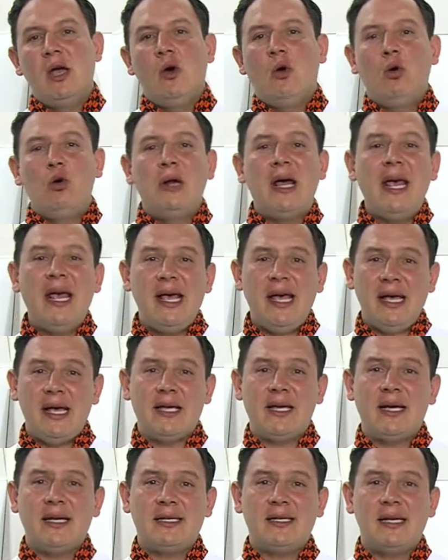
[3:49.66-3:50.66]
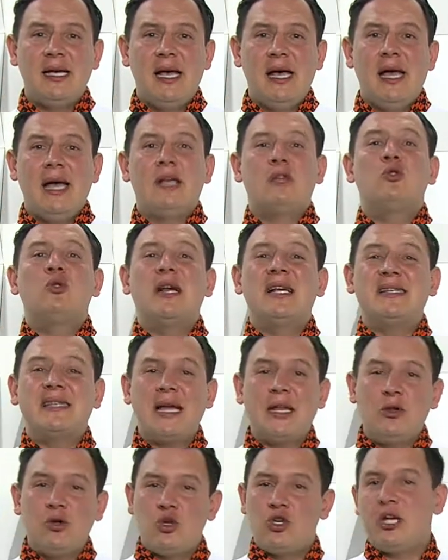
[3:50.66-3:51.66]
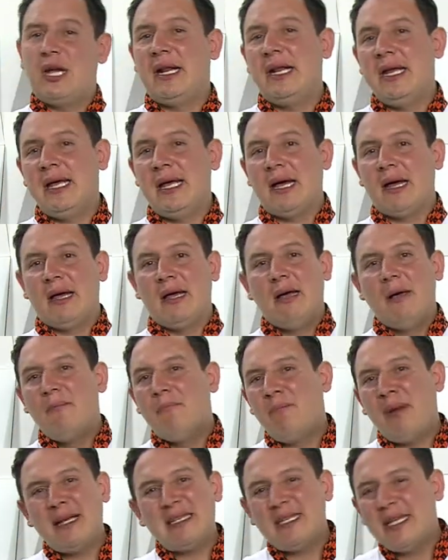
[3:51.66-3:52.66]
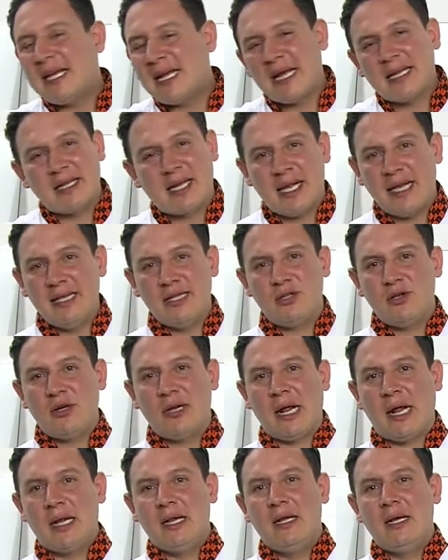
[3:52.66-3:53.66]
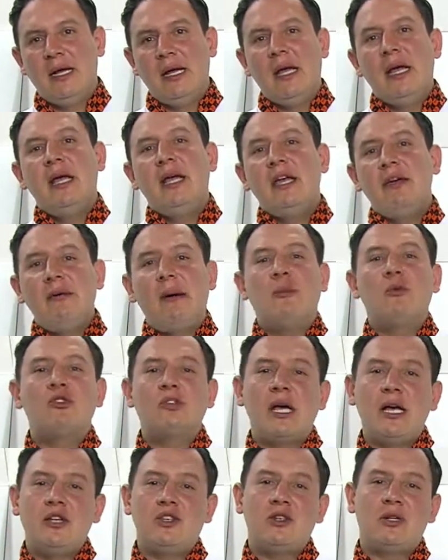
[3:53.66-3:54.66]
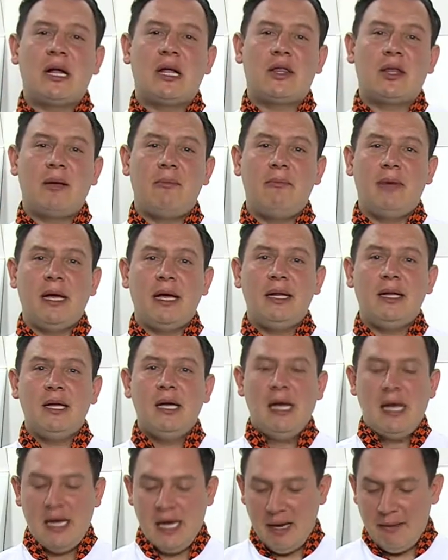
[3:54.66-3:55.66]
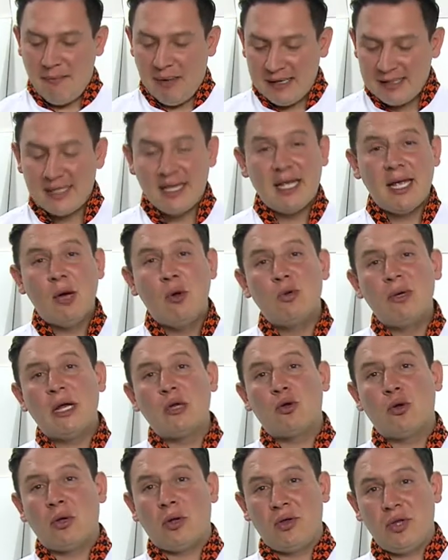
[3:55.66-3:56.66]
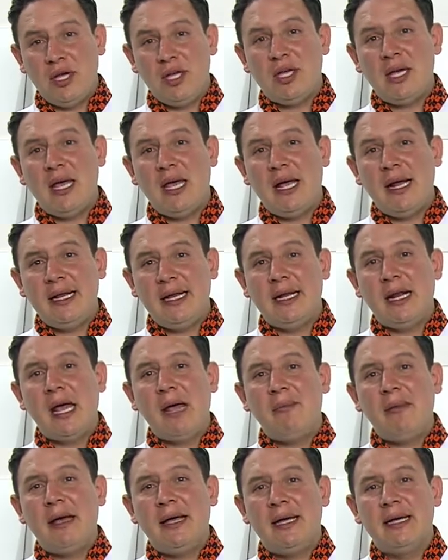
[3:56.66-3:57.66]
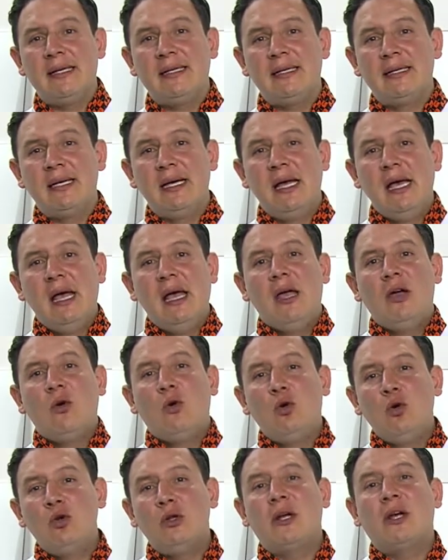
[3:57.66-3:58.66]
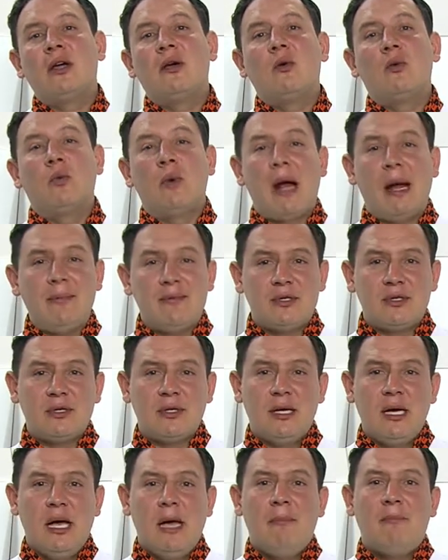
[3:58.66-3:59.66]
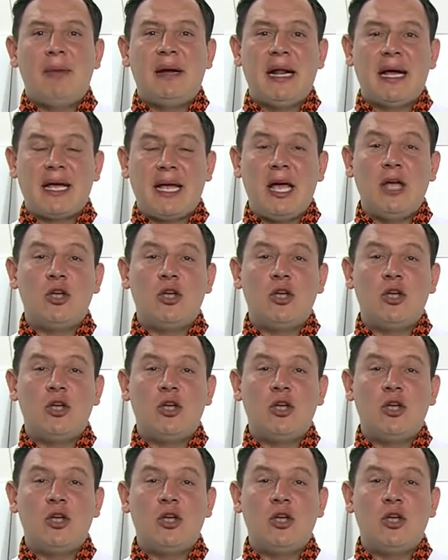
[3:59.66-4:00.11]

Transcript: Una de ellas es una sanduchería básica tradicional y vamos a adicionar también en base de una tortilla de harina de maíz, un wraps para que